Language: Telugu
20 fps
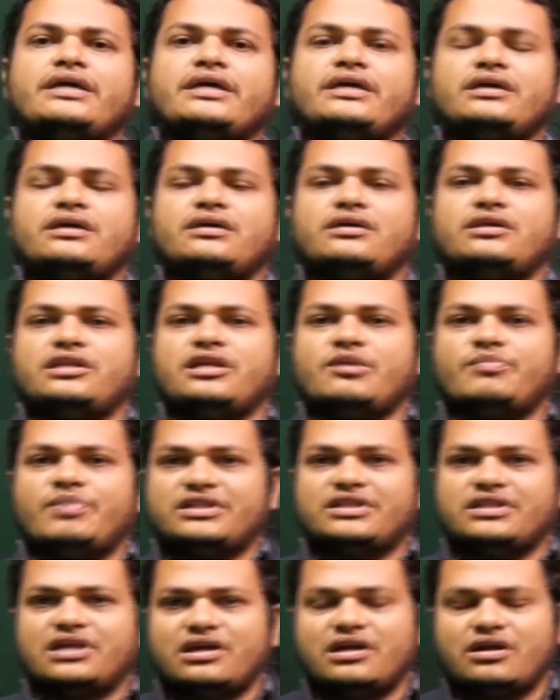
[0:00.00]
ఈ
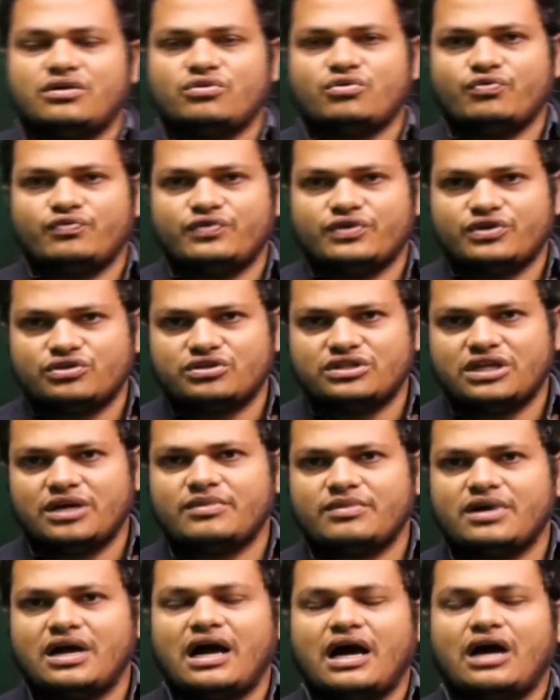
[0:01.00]
నిబంధనలకు
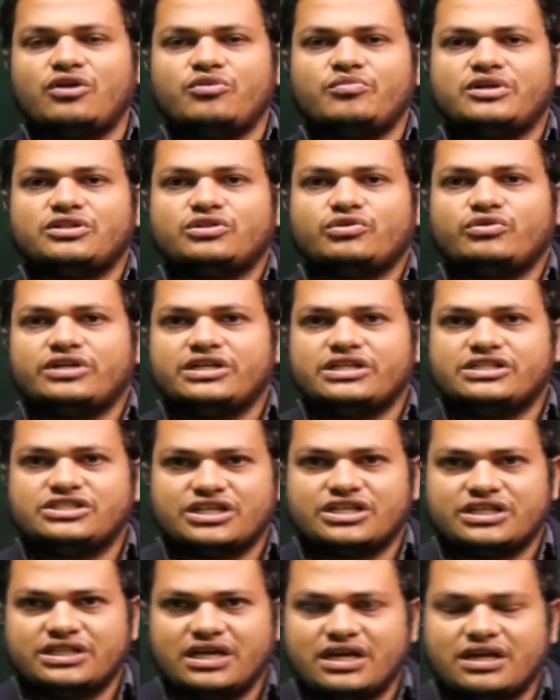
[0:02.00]
విరుద్ధంగా అనుమతులు
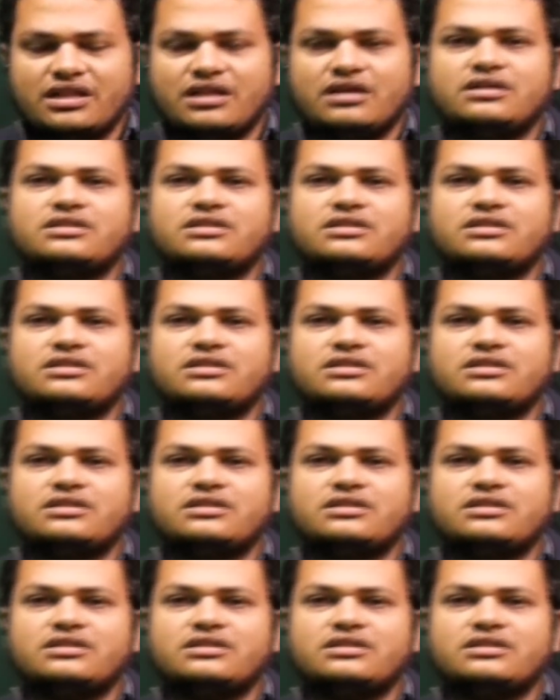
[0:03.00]
ఇచ్చిందే